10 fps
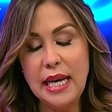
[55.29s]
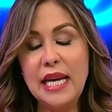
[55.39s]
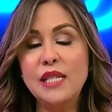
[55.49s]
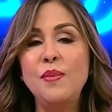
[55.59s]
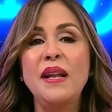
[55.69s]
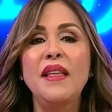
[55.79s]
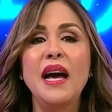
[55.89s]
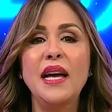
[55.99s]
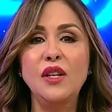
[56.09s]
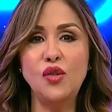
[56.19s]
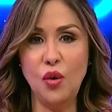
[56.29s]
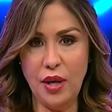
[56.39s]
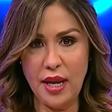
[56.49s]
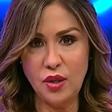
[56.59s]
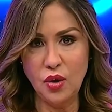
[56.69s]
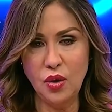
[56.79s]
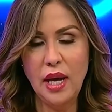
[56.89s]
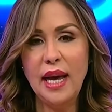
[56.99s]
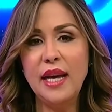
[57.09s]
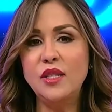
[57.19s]
y es verdad que el soneto
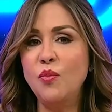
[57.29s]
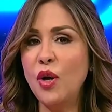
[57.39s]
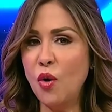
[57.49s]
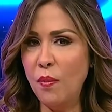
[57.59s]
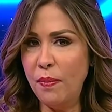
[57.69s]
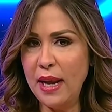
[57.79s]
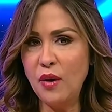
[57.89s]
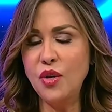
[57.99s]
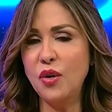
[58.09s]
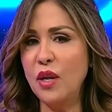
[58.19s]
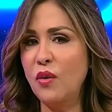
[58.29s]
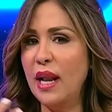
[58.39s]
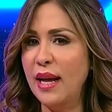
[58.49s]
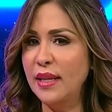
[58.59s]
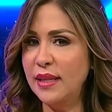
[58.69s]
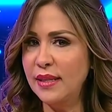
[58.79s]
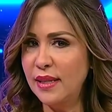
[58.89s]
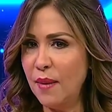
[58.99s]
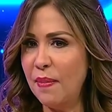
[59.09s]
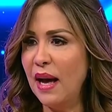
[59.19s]
es muy complejo, y yo quiero que la gente
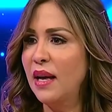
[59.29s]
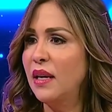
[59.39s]
sepa,